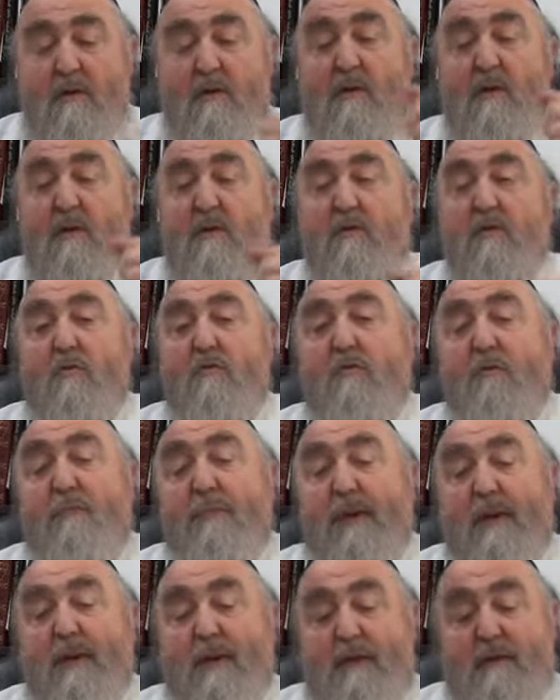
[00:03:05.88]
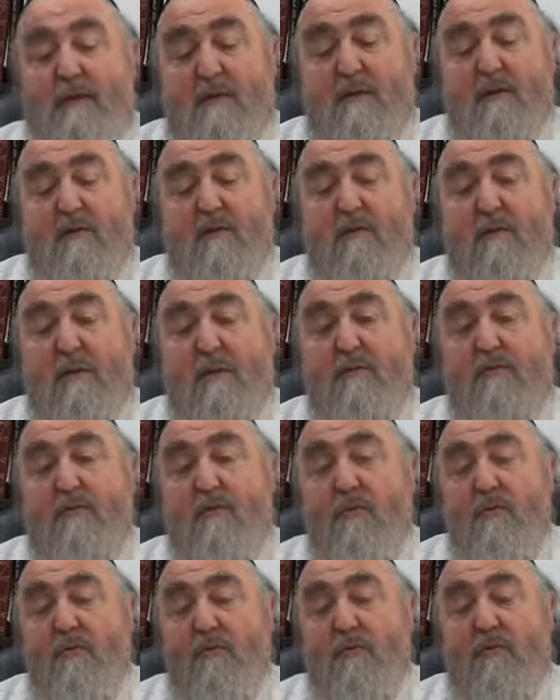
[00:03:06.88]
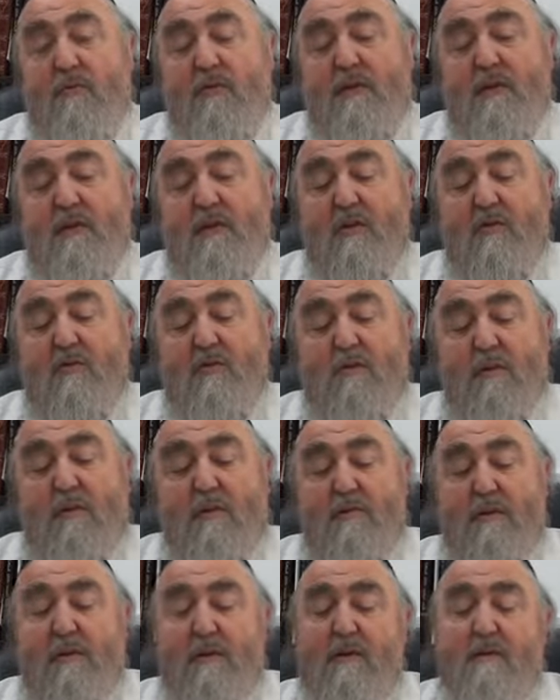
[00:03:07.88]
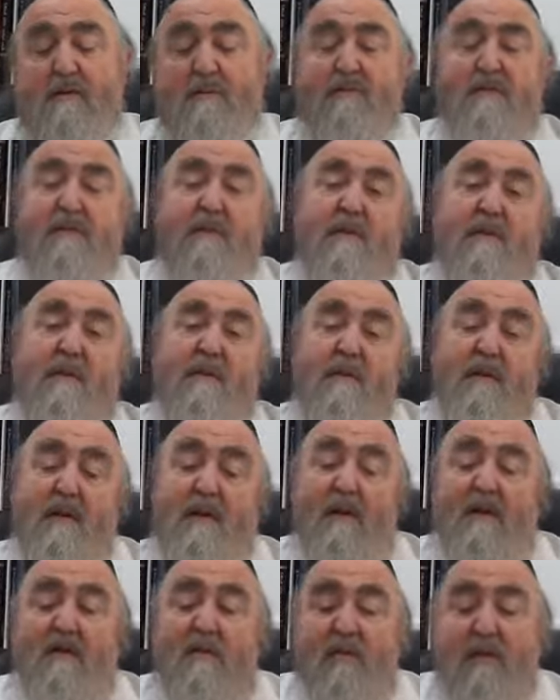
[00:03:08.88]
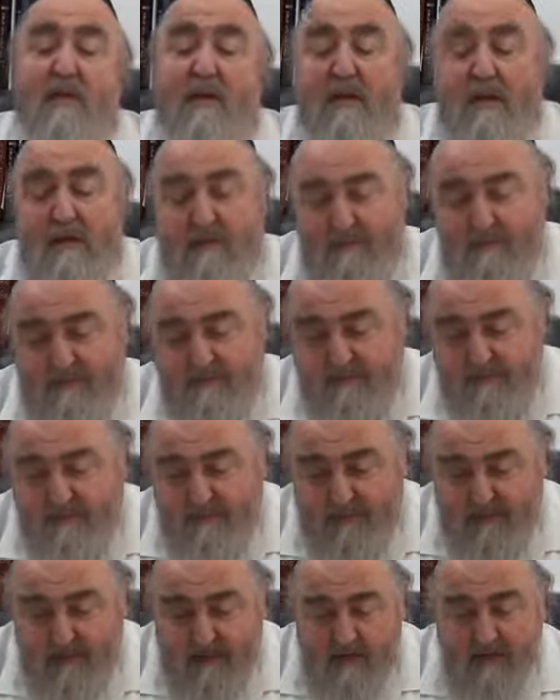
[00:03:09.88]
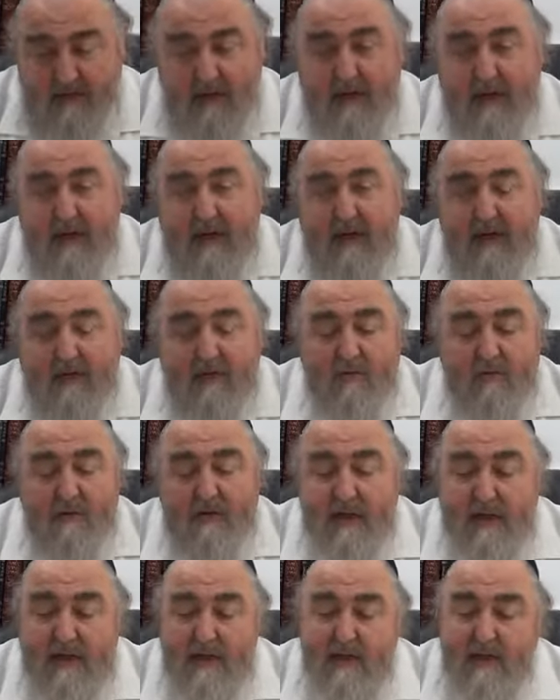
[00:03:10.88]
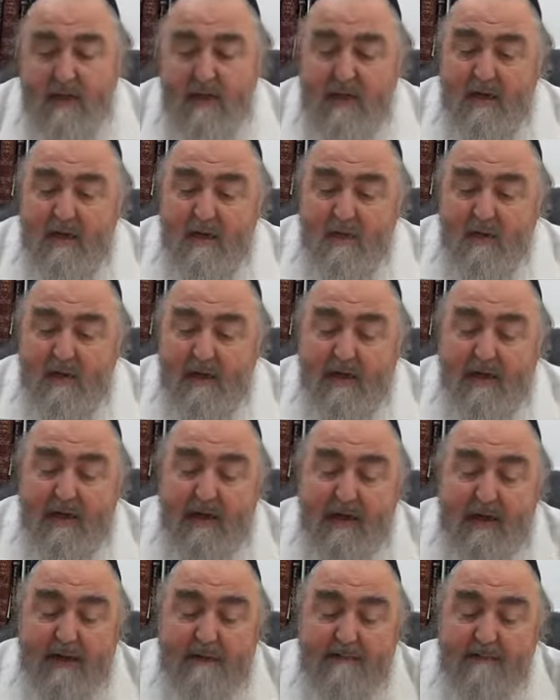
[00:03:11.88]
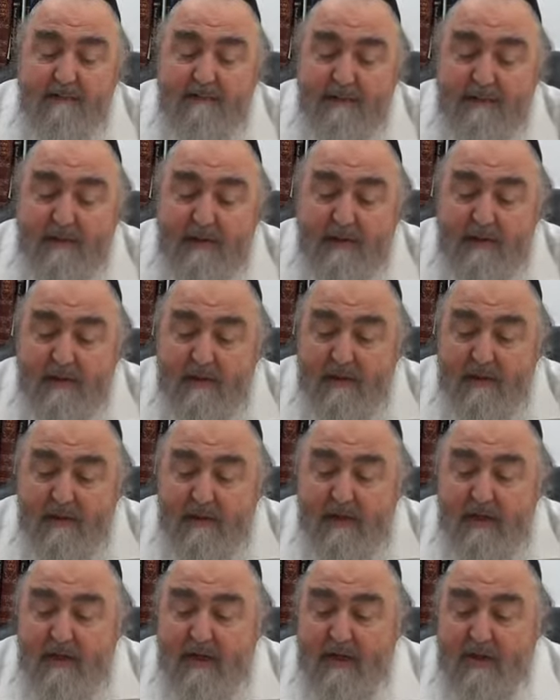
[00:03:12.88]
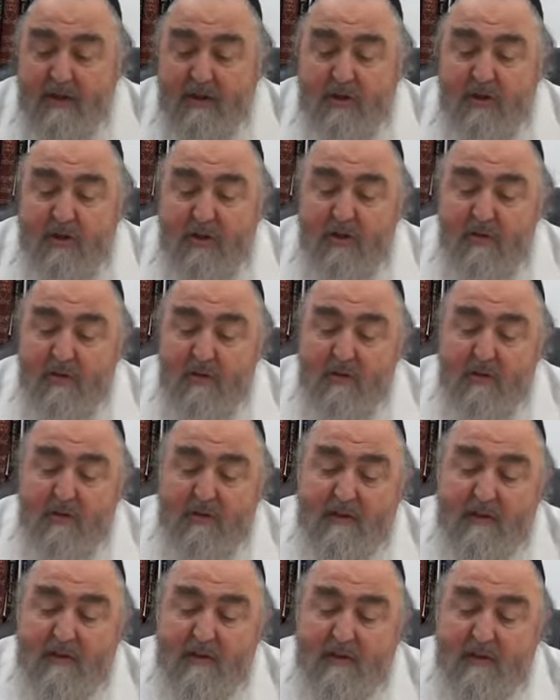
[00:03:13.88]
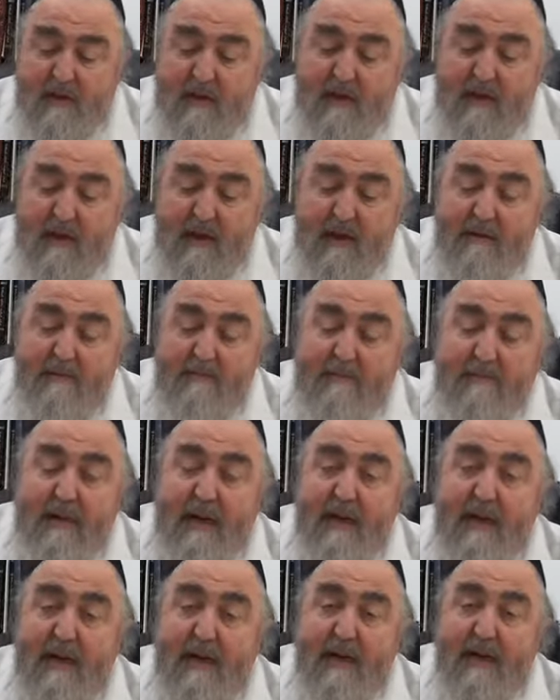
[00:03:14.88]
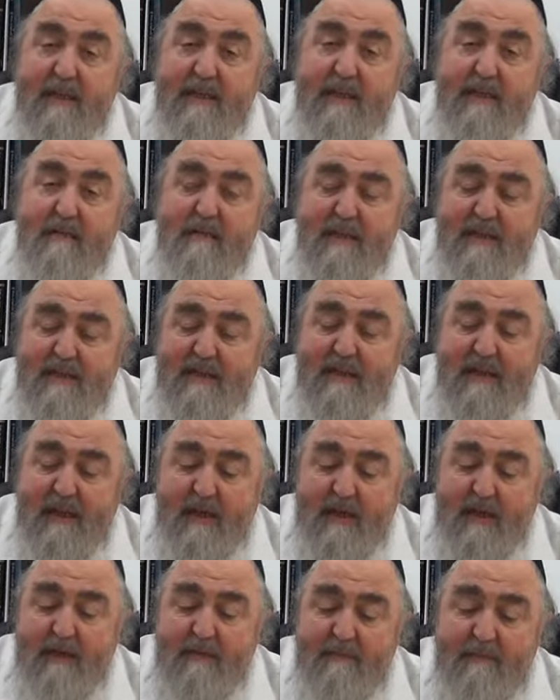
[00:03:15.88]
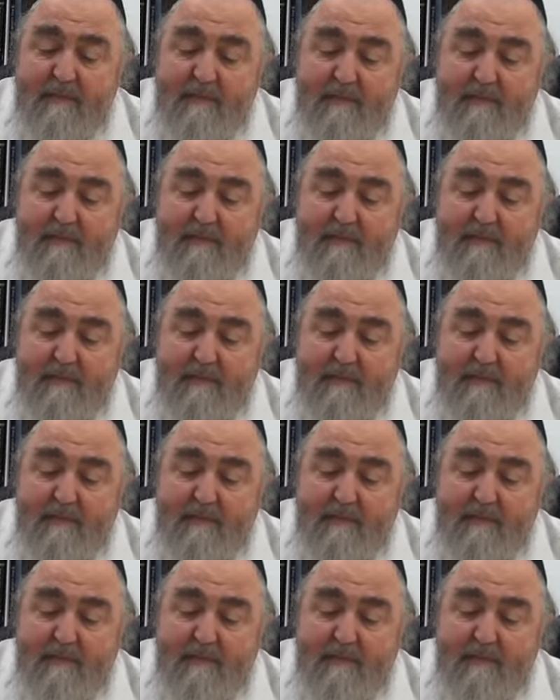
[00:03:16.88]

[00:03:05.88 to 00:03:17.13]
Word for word: Quand on nous parle dans le début de ces dix commandements, Anochi, Adonai Elohecha, Asher Mitzraim.